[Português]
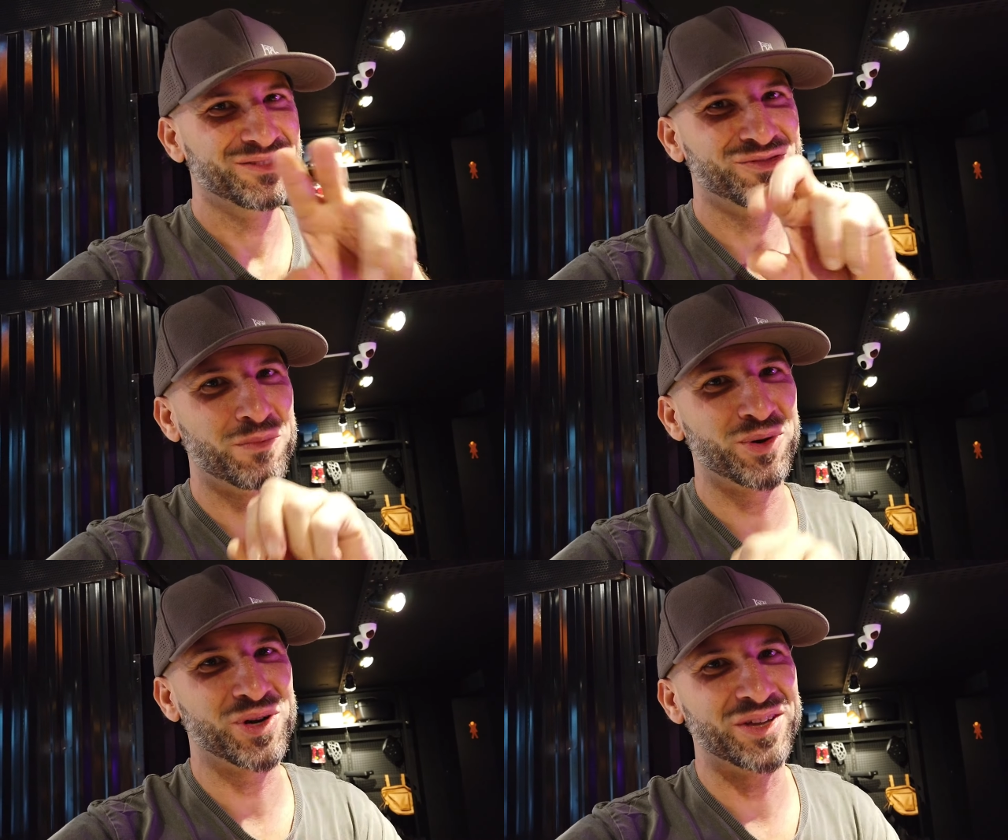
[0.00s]

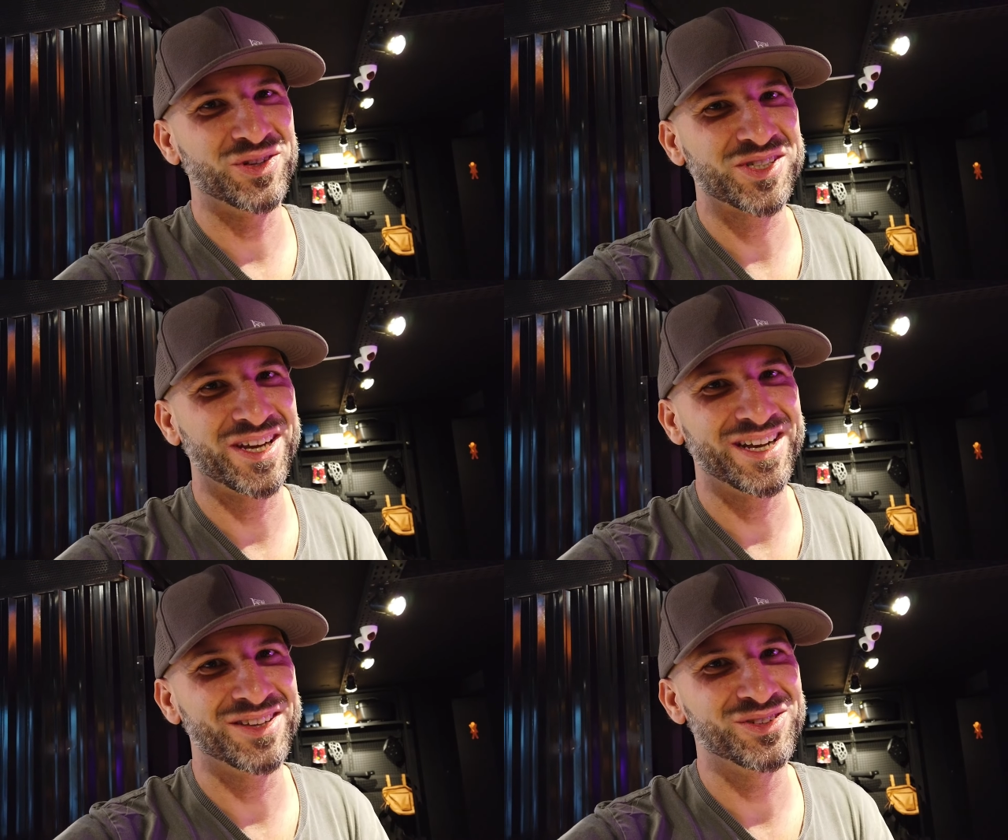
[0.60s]
vou plugar dois
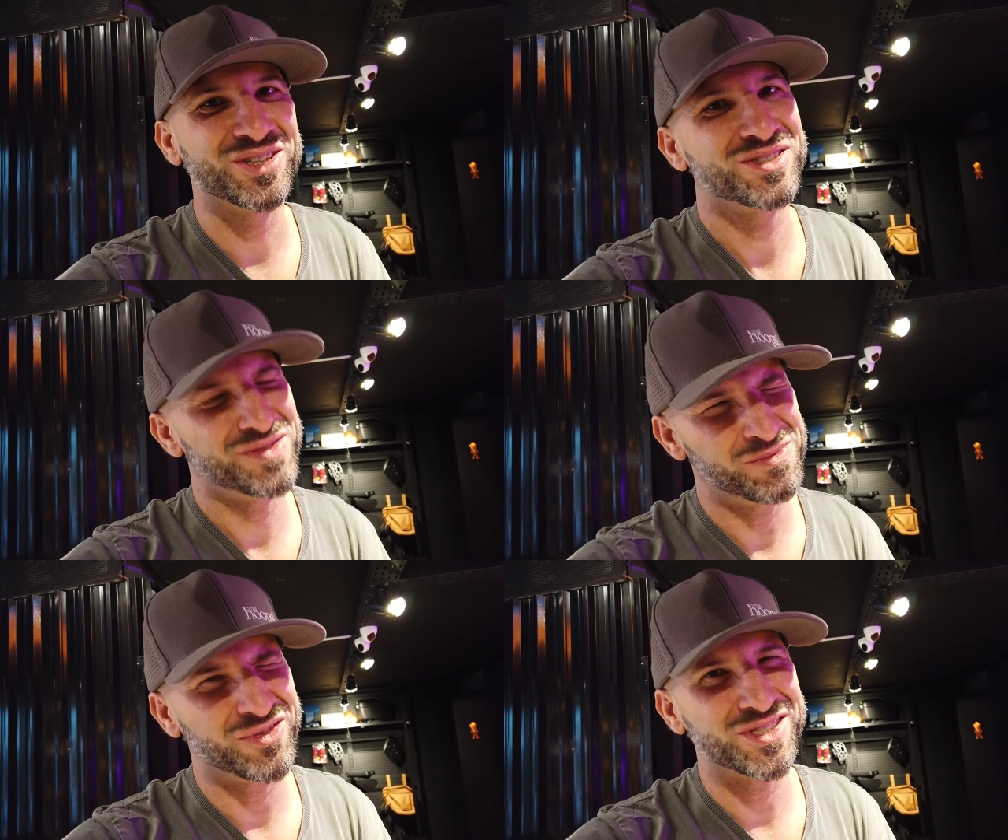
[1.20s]
carregadores e
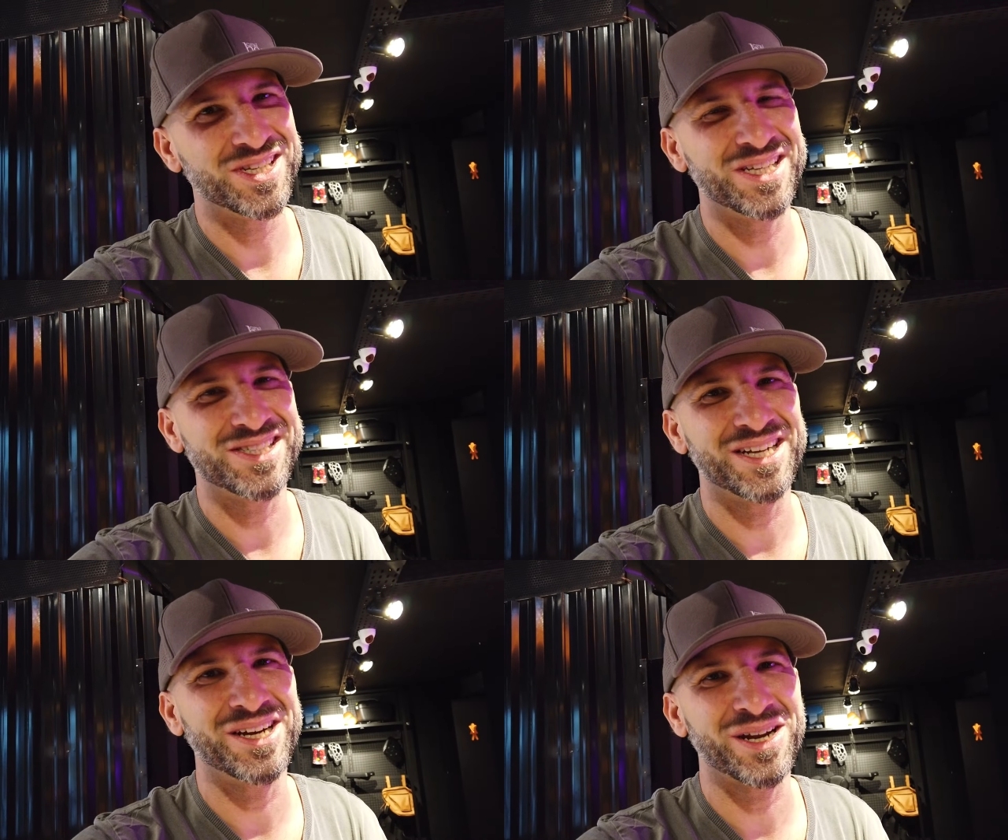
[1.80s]
vamos fazer
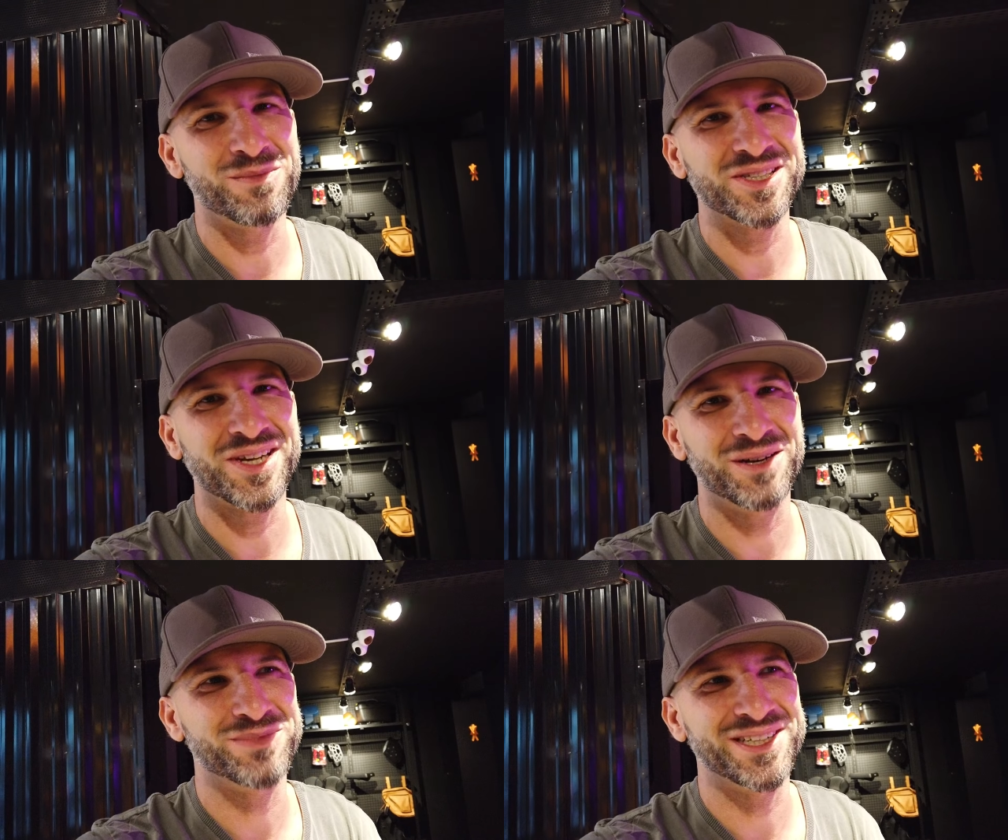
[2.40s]
essa carga mais
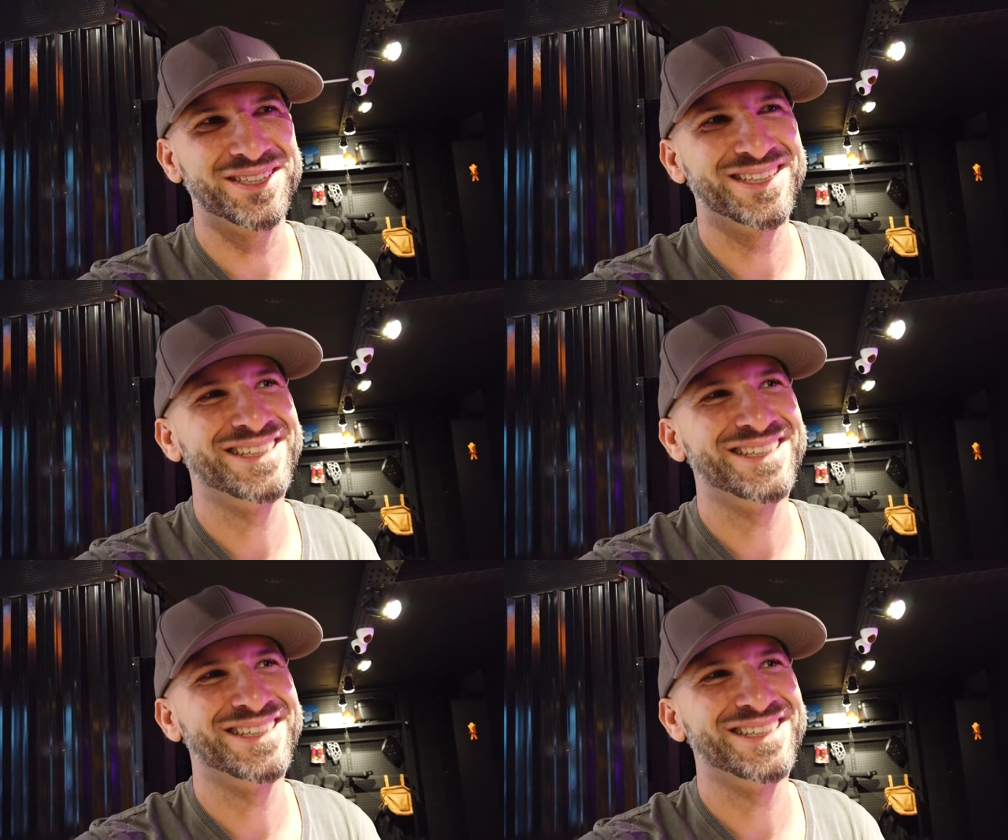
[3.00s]
rápida.